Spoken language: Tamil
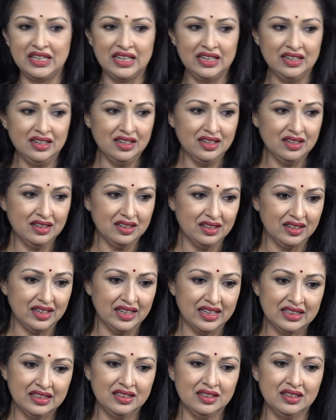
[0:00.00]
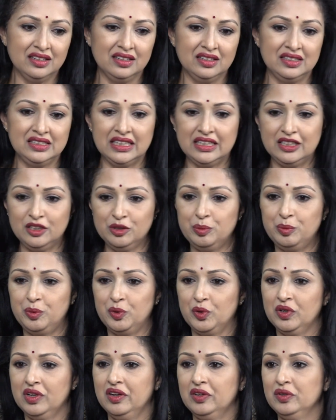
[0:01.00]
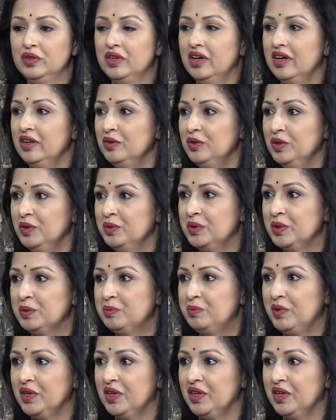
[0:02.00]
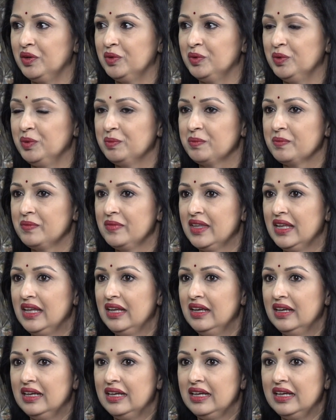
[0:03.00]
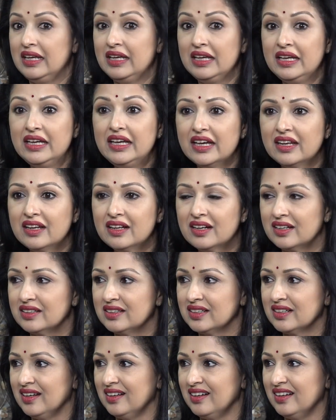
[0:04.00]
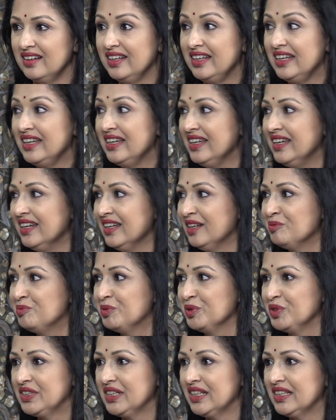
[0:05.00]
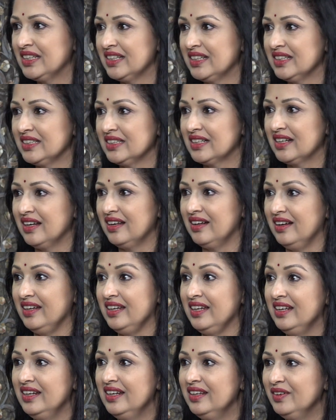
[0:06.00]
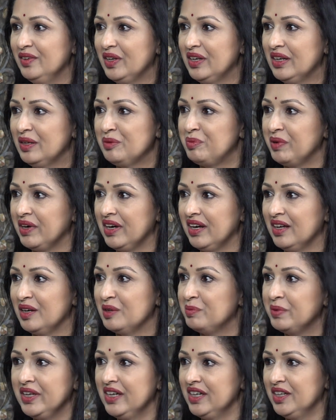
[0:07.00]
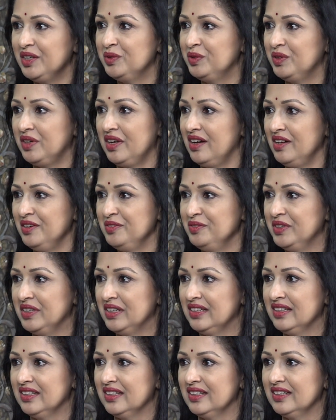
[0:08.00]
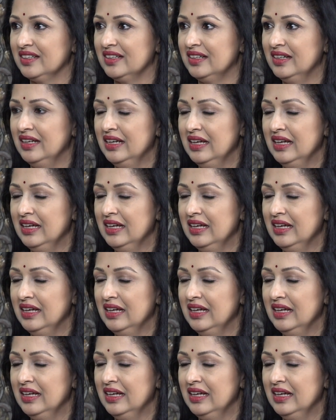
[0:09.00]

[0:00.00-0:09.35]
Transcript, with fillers: என்ன எந்த செட்டுக்கு போனாலும் யார் கூட ஒர்க் பண்ணாலும் இங்கே என்ன கற்றுக்கலாம் இங்கே என்ன புதுசாக தெரிஞ்சுக்கலாம் இன்னும் என்ன பண்ணலாம் அப்படிங்கிற ஒரு ஆர்வம் இருந்தது